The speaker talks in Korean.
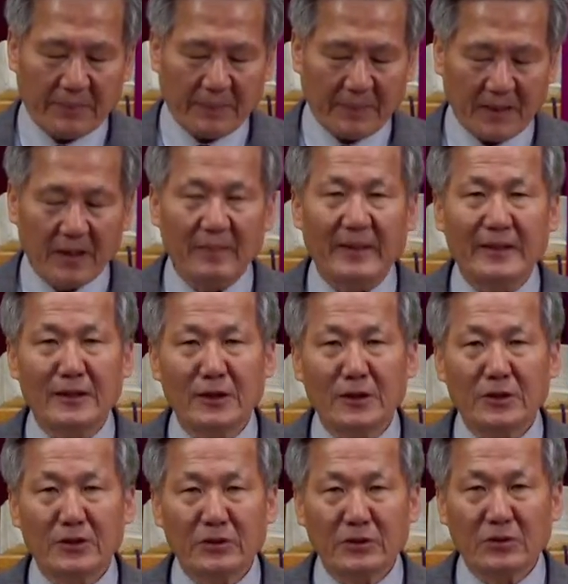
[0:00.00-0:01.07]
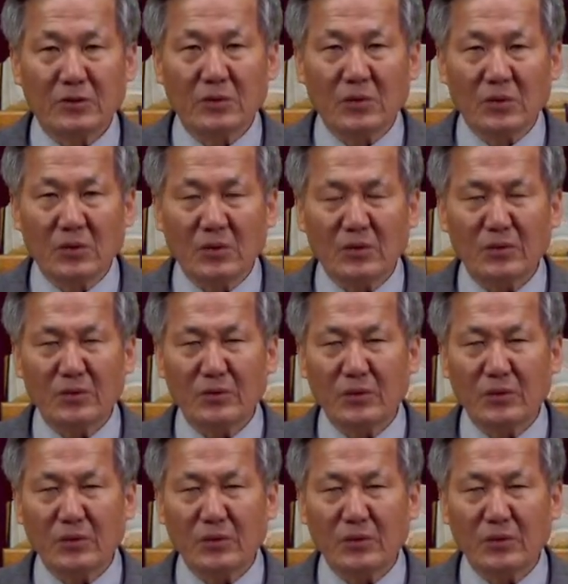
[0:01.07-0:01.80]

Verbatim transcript: 내 말을 듣고